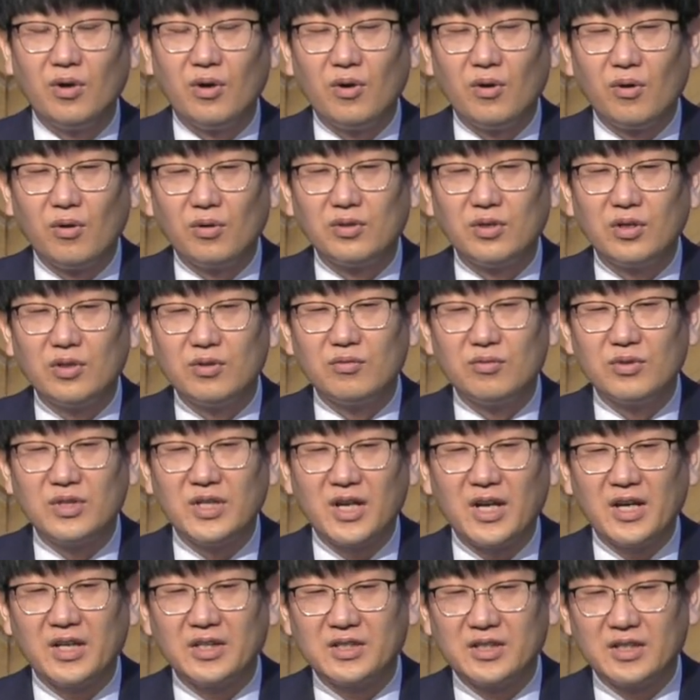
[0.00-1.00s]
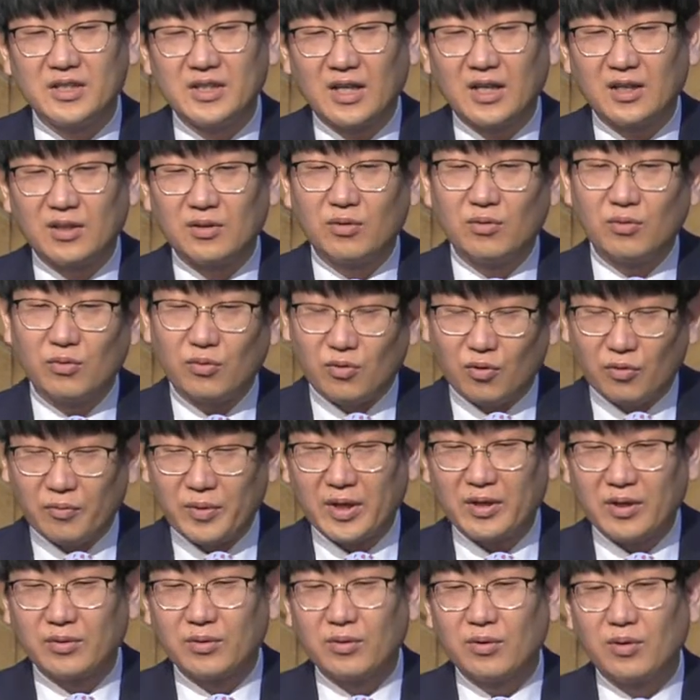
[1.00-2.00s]
오늘 우리의 신앙
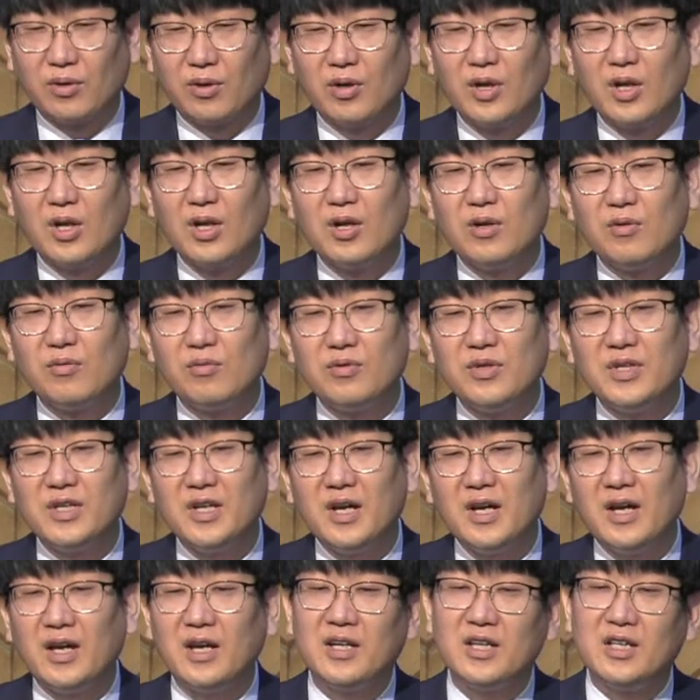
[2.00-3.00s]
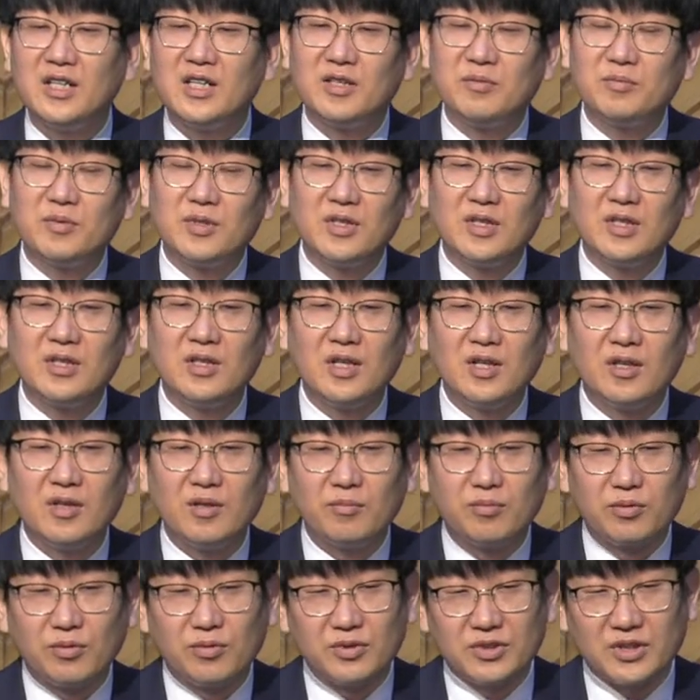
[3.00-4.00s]
고백으로 우리의 이름을
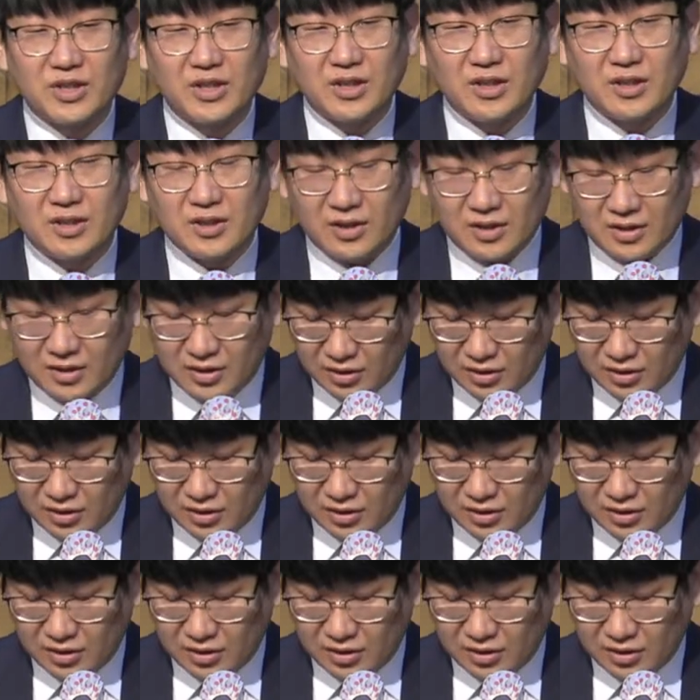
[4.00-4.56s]
부르시기를